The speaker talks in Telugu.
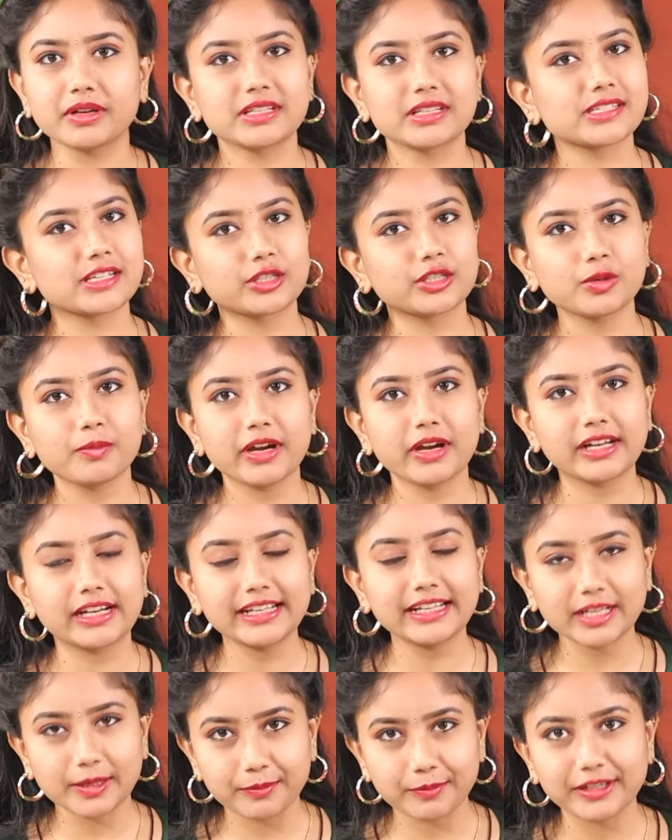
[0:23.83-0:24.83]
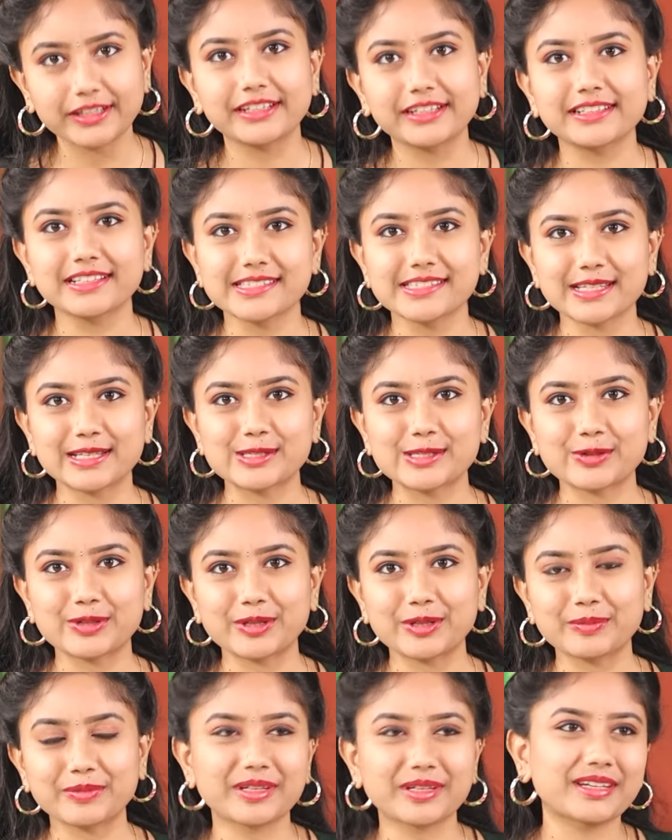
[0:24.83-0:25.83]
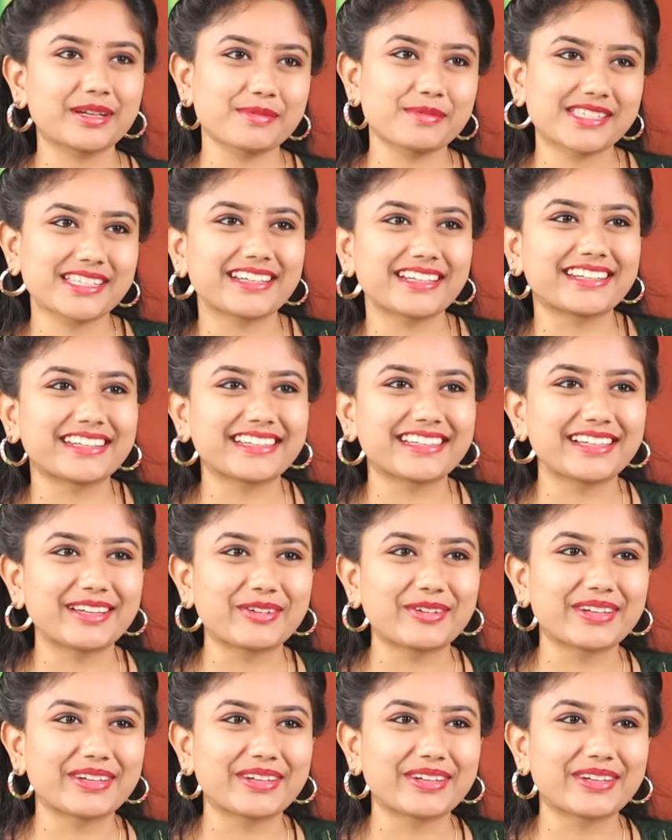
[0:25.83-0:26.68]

మరి సార్తో మాట్లాడి కంప్లీట్ డీటెయిల్స్ తెలుసుకుందాం నమస్తే అండి ఎలా